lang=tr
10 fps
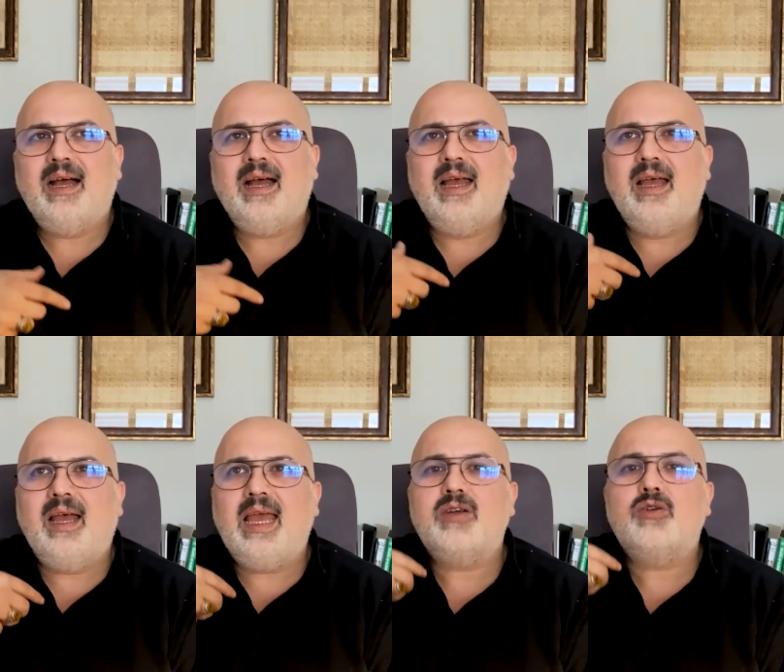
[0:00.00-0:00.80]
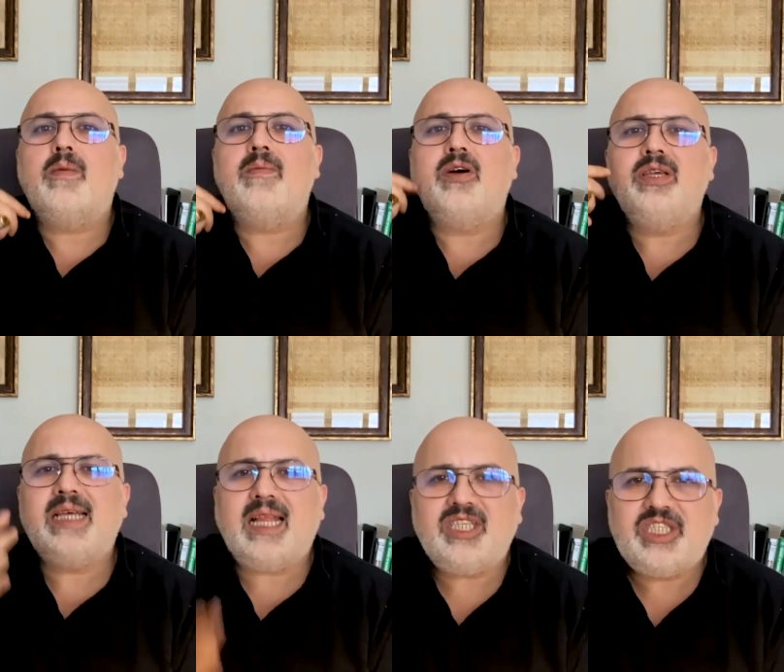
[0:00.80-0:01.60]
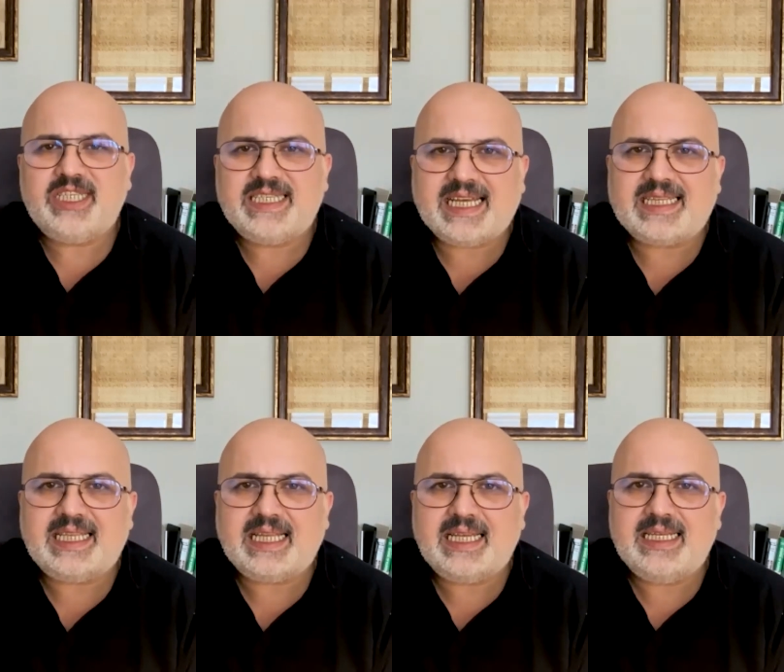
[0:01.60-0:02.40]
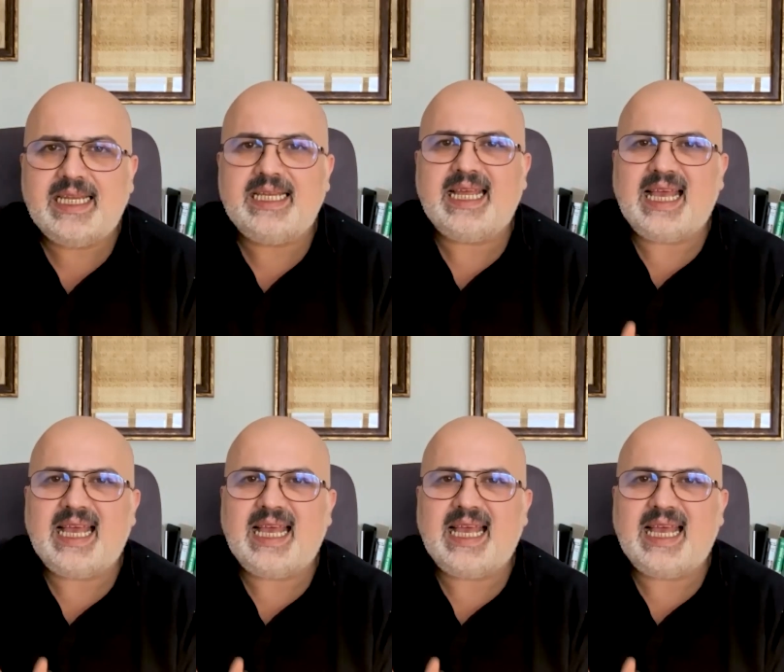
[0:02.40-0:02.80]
e, hegemonyal şirketlerinin